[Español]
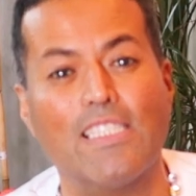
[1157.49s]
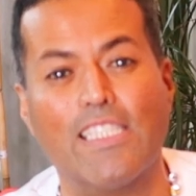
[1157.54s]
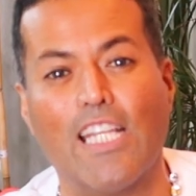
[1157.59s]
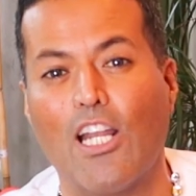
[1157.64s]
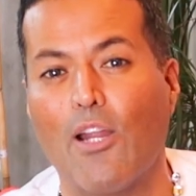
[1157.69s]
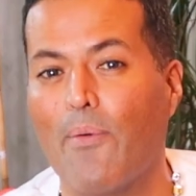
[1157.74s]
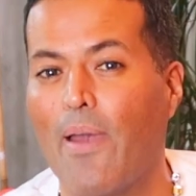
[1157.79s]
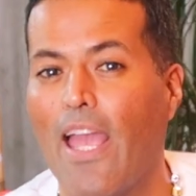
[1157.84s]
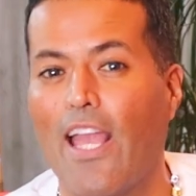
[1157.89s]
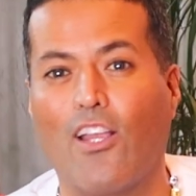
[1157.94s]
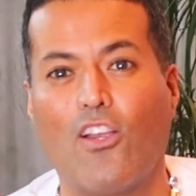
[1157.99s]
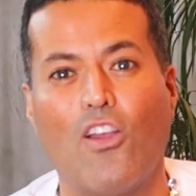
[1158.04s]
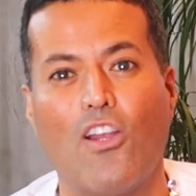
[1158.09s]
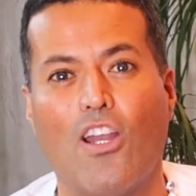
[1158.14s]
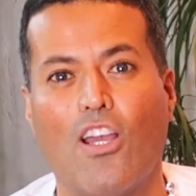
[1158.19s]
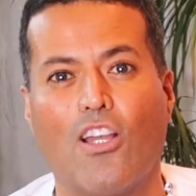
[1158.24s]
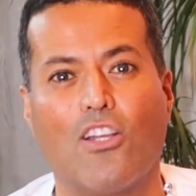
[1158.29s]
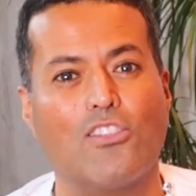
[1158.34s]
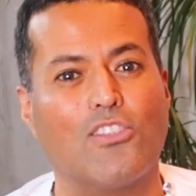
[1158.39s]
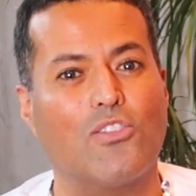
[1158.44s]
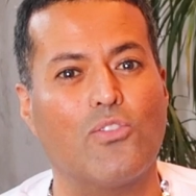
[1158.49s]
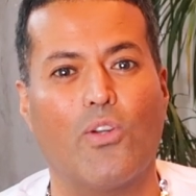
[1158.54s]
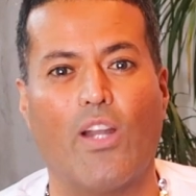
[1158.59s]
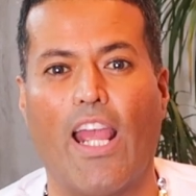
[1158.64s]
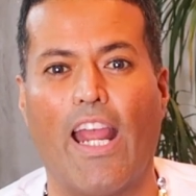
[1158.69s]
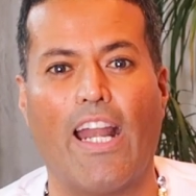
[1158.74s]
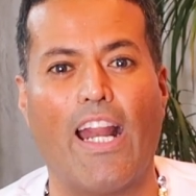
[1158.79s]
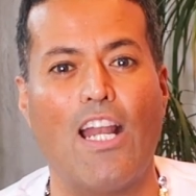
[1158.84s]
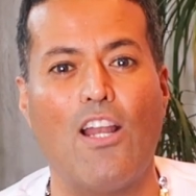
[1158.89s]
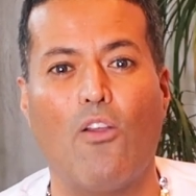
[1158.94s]
se lo vayan con la
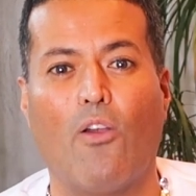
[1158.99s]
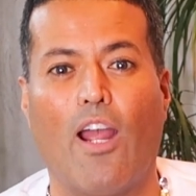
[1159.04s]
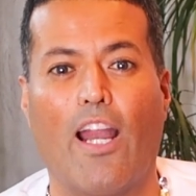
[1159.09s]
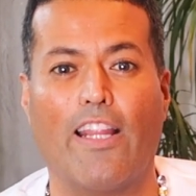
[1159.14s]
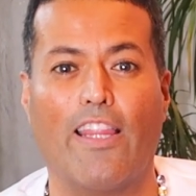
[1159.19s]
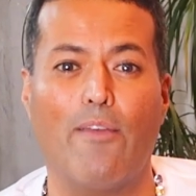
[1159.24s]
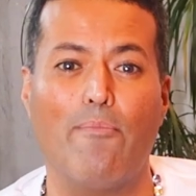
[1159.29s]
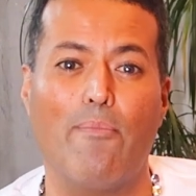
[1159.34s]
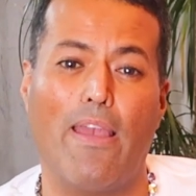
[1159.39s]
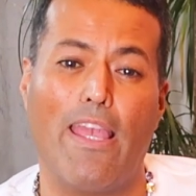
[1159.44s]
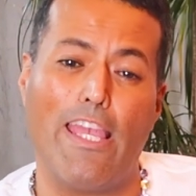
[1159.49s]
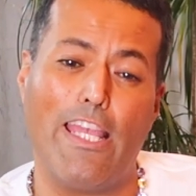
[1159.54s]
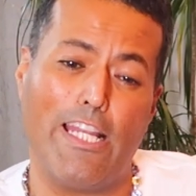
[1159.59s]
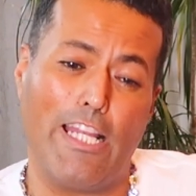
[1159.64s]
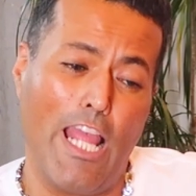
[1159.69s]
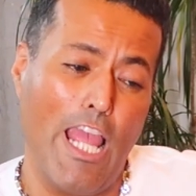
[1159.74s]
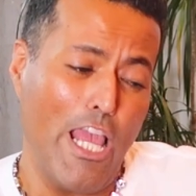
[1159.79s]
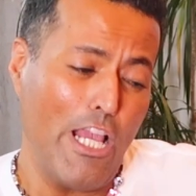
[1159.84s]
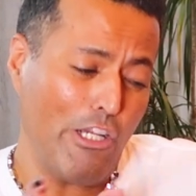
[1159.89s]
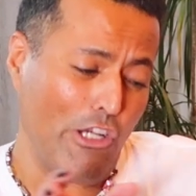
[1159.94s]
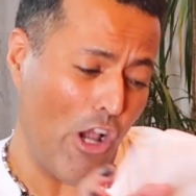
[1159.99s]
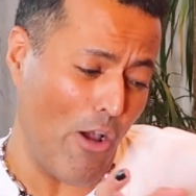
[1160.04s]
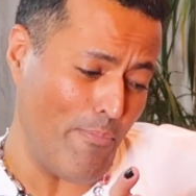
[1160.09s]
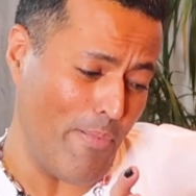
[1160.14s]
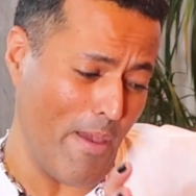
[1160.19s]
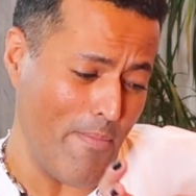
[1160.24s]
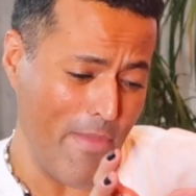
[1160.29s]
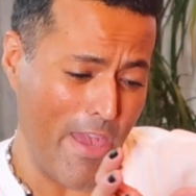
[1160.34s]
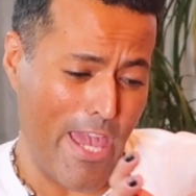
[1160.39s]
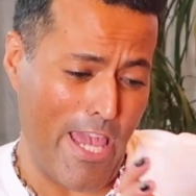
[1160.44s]
costurera en lugar de.
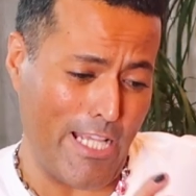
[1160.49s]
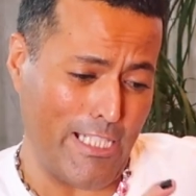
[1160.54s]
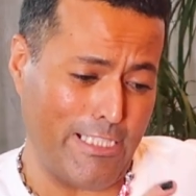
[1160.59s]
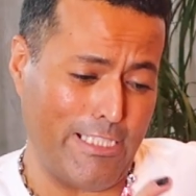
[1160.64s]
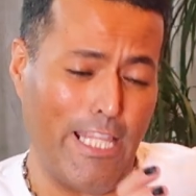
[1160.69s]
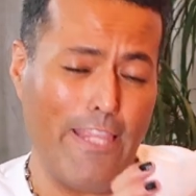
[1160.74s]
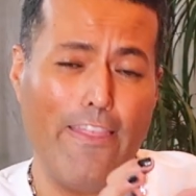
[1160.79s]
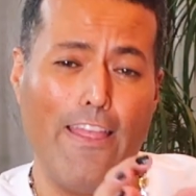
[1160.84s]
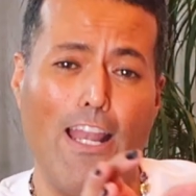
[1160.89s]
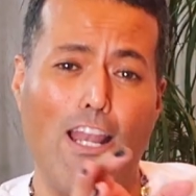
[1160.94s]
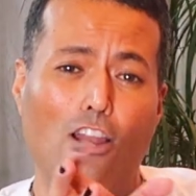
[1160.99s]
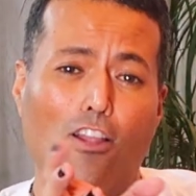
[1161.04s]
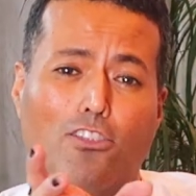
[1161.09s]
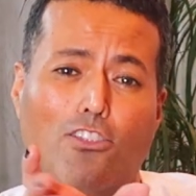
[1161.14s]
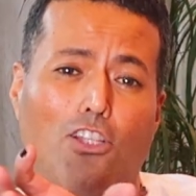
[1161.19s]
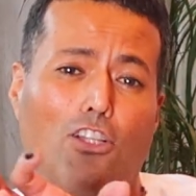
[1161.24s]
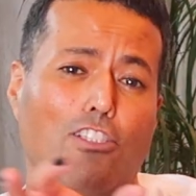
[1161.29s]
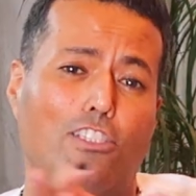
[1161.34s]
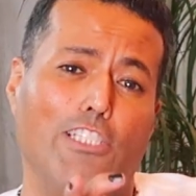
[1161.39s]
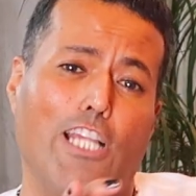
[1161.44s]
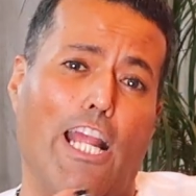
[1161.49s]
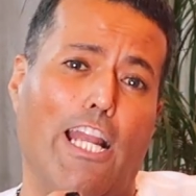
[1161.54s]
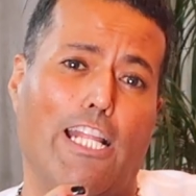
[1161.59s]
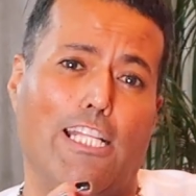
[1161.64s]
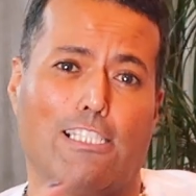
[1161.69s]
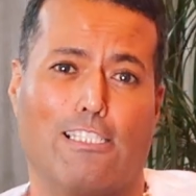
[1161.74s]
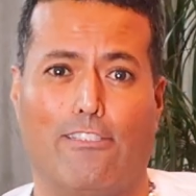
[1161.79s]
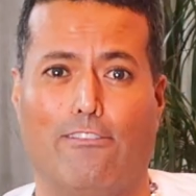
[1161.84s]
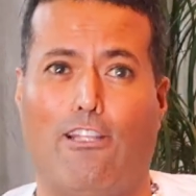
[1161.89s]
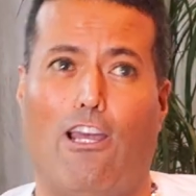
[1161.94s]
Cópiame este de los
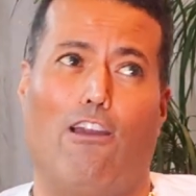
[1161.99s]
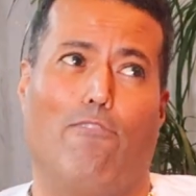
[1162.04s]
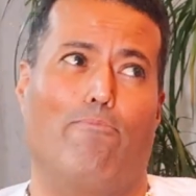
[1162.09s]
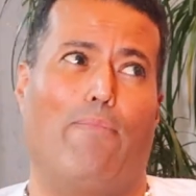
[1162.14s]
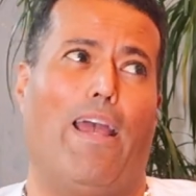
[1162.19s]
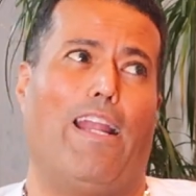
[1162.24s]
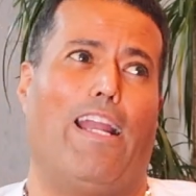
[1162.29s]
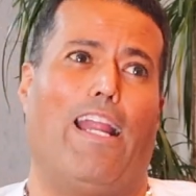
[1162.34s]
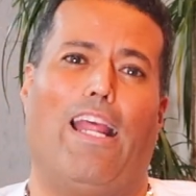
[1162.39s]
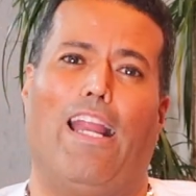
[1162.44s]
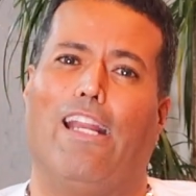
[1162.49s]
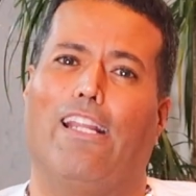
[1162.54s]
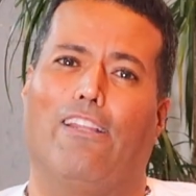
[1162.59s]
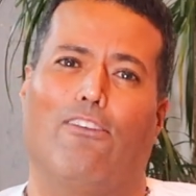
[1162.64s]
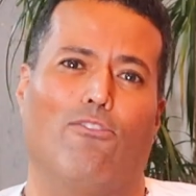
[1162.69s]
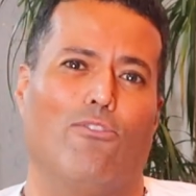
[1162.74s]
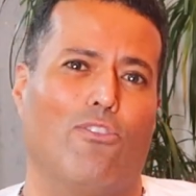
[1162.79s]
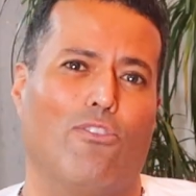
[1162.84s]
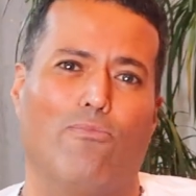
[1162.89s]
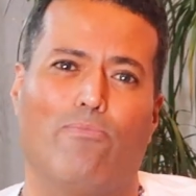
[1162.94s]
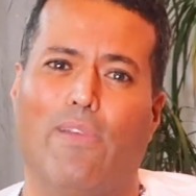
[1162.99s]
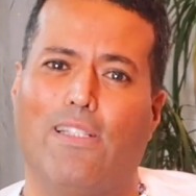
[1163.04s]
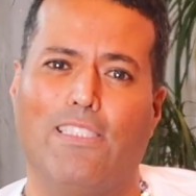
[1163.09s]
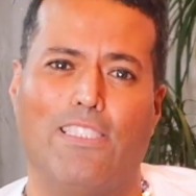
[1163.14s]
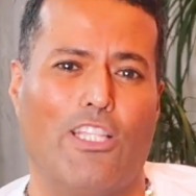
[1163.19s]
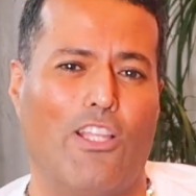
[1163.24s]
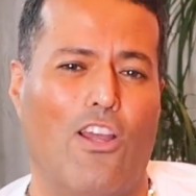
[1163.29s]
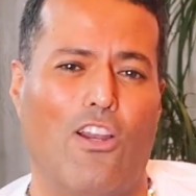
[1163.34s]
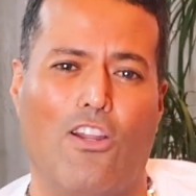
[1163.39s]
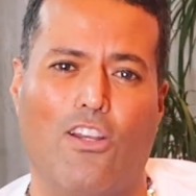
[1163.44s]
Óscares. No, mana, un
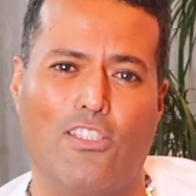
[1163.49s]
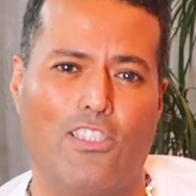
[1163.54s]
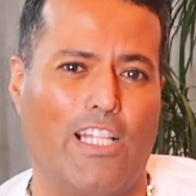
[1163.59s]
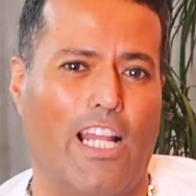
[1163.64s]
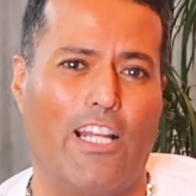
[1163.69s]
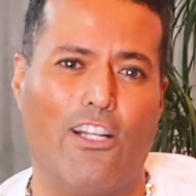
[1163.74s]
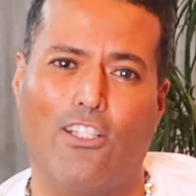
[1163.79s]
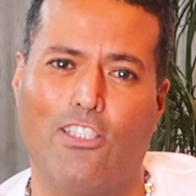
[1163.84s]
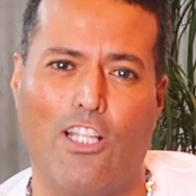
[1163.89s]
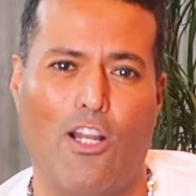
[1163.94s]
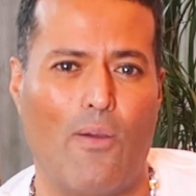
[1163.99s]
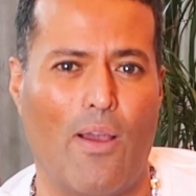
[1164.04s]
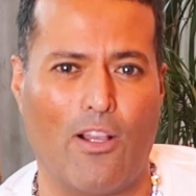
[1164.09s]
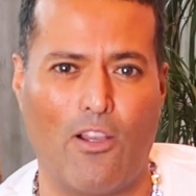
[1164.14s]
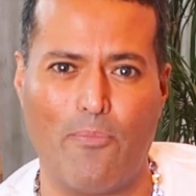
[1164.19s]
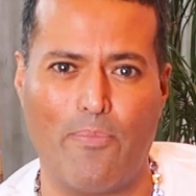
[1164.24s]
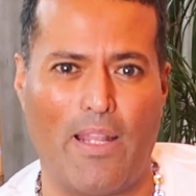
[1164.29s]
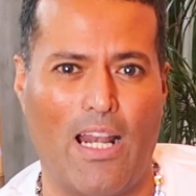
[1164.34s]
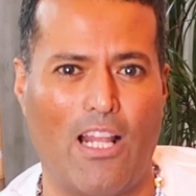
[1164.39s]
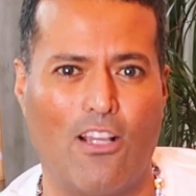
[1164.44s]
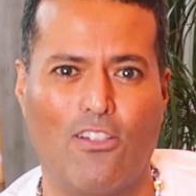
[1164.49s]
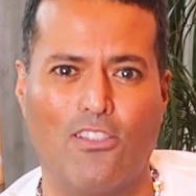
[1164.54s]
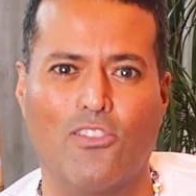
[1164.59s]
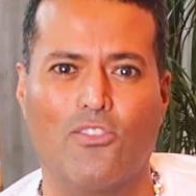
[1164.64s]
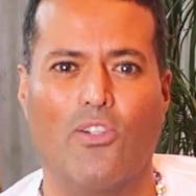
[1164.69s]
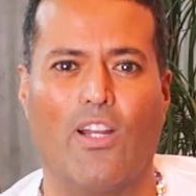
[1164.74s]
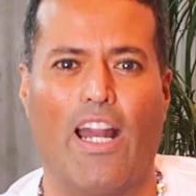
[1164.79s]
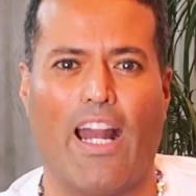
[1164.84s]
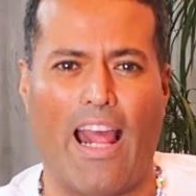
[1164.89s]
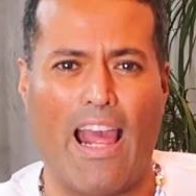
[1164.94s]
vestido del Óscar no te lo va a copiar la
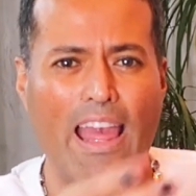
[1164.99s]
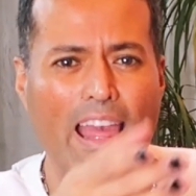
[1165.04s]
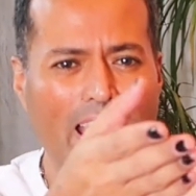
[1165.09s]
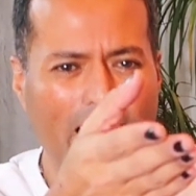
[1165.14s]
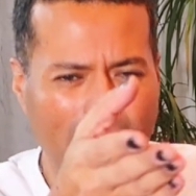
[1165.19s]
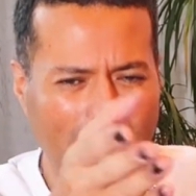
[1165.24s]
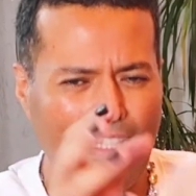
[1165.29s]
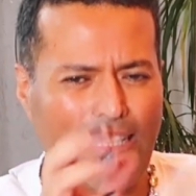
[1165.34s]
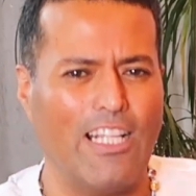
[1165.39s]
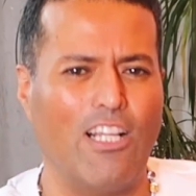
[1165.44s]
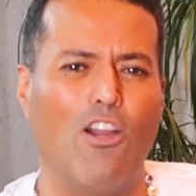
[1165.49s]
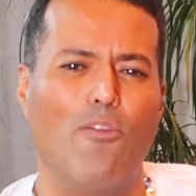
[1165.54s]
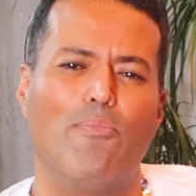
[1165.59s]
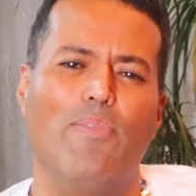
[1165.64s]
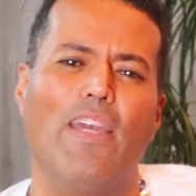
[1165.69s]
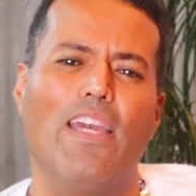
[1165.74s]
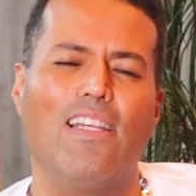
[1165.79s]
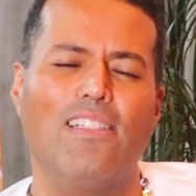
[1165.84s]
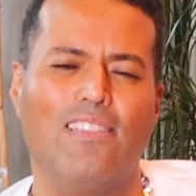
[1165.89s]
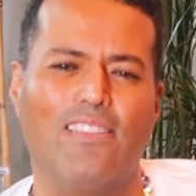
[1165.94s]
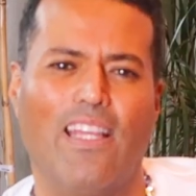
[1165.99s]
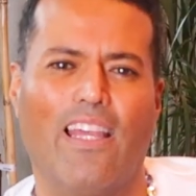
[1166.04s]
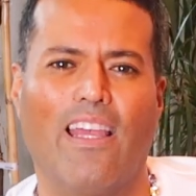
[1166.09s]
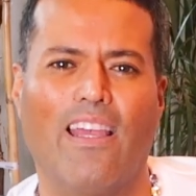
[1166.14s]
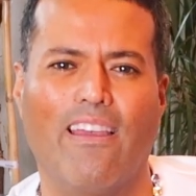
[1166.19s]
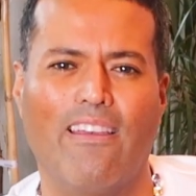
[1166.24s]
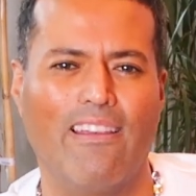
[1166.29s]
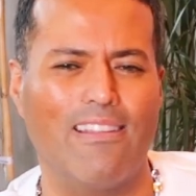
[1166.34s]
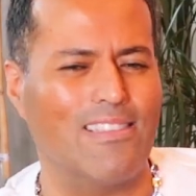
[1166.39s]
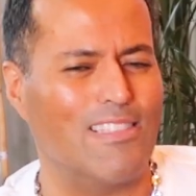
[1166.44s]
costurera. Que te copie
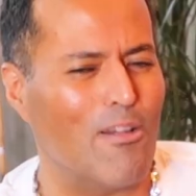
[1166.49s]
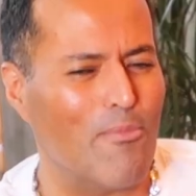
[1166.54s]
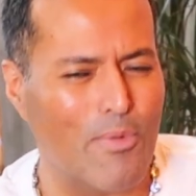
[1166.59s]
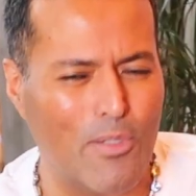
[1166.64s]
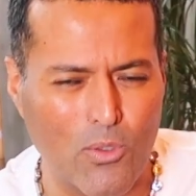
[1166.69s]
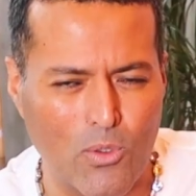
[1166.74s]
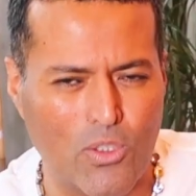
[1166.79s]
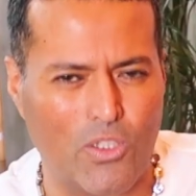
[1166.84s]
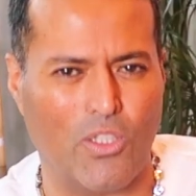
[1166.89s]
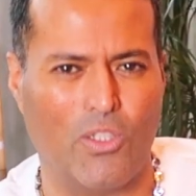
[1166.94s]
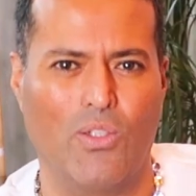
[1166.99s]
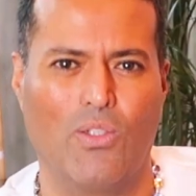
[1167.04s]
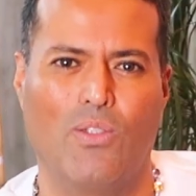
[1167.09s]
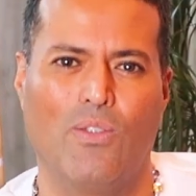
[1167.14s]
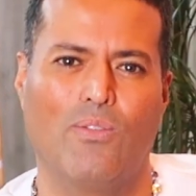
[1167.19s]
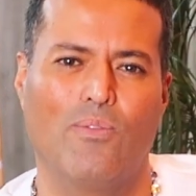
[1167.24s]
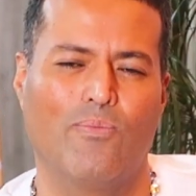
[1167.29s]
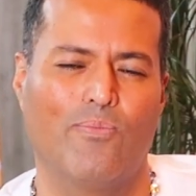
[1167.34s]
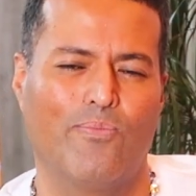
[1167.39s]
ese, está bruto.